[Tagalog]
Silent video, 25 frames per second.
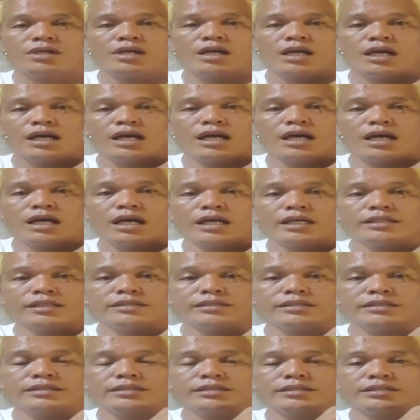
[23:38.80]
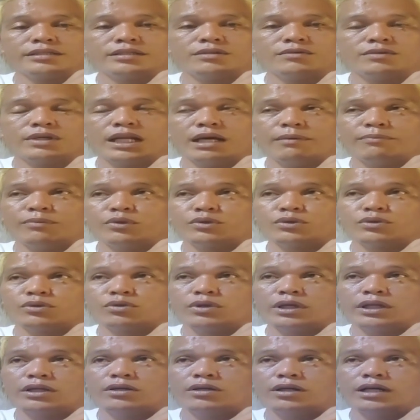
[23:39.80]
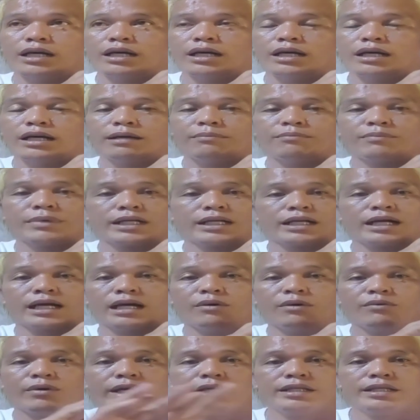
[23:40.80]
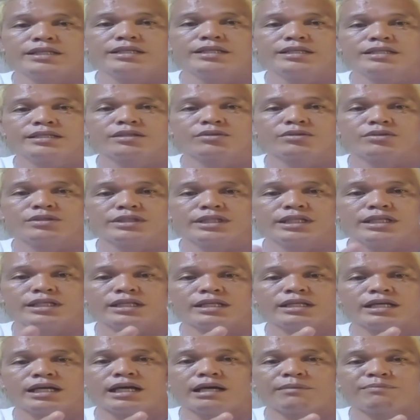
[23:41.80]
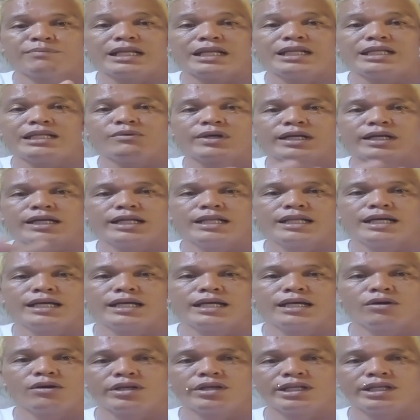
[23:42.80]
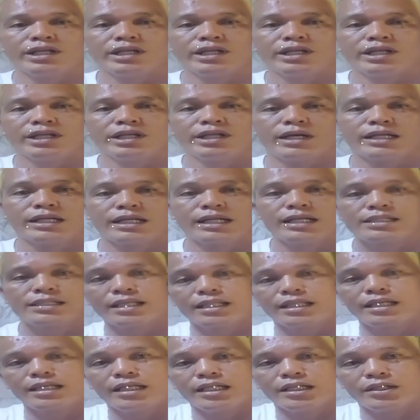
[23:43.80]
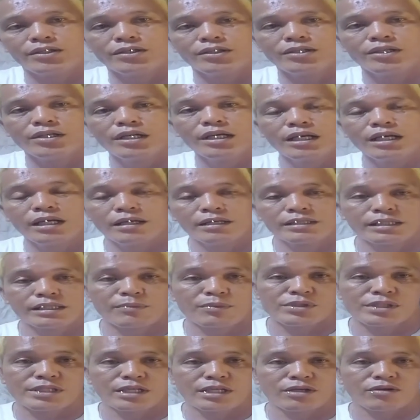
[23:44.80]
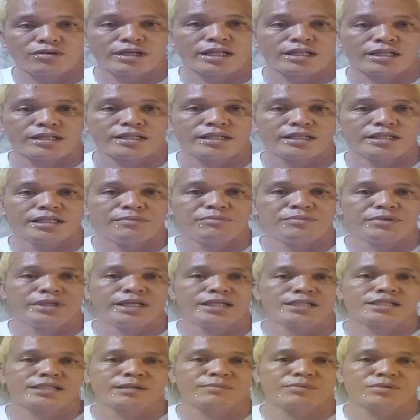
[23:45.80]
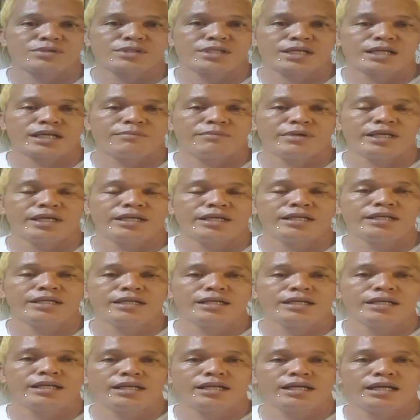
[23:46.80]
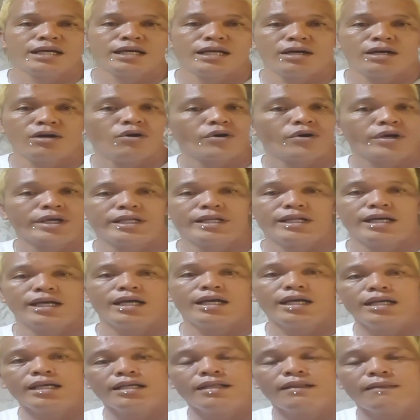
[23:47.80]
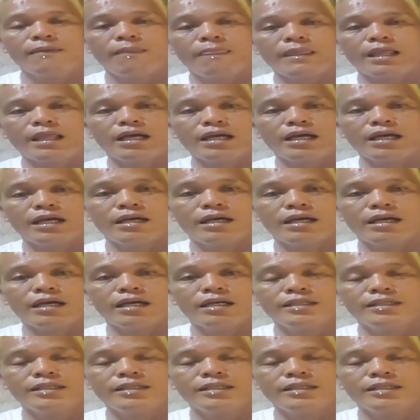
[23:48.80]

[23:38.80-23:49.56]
uh, wala po tong ano, uh, pag-aaway, kundi uh, palinawagan lang ako yung nagpaliwanag lang sa sarili ko. Tapos na may RTDPS, tapos na kami. Uh, okay na. Uh,